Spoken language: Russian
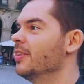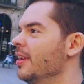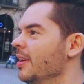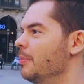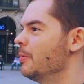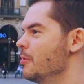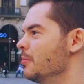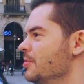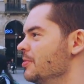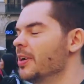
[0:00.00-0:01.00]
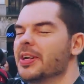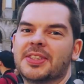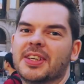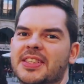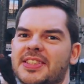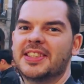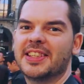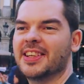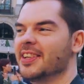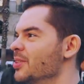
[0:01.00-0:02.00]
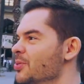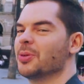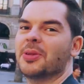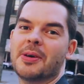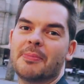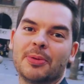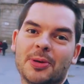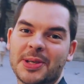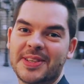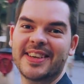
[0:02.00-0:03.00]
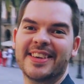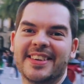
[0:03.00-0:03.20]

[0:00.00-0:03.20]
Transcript: А, По-моему, называется Кастилия что-то там площадь.